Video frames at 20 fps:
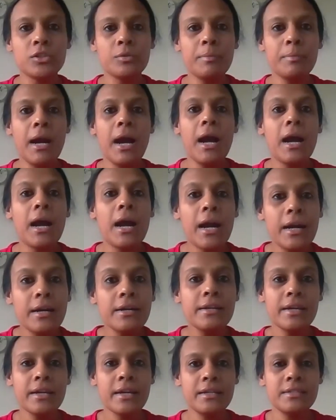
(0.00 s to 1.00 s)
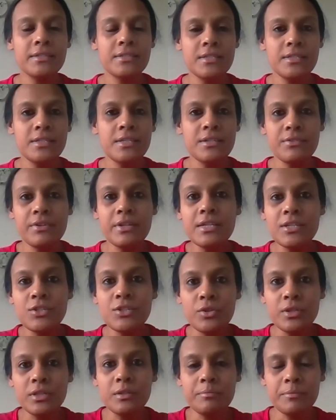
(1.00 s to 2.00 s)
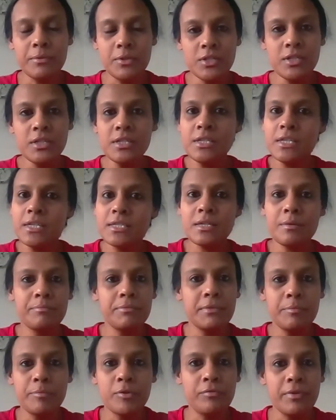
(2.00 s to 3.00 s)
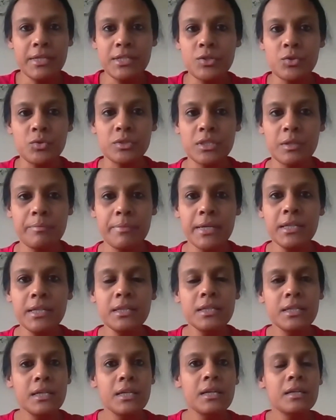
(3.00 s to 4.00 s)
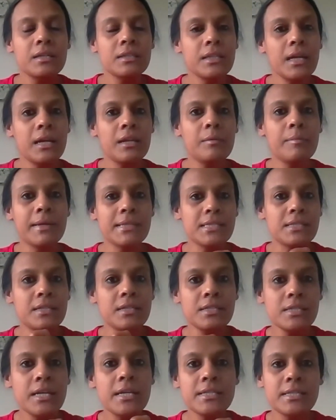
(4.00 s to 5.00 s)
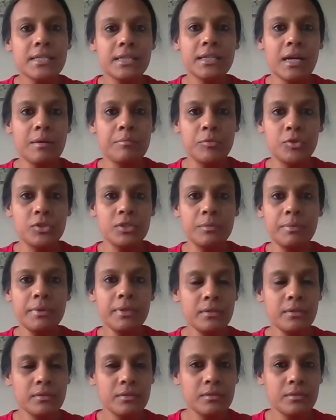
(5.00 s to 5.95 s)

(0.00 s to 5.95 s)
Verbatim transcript: অথবা হার্ড এখানে টিদিং রিং কিছু পাওয়া যায় সেটা আপনি প্রোভাইড করতে পারেন তাহলে বাচ্চারা সেটাতে কামড় দেবে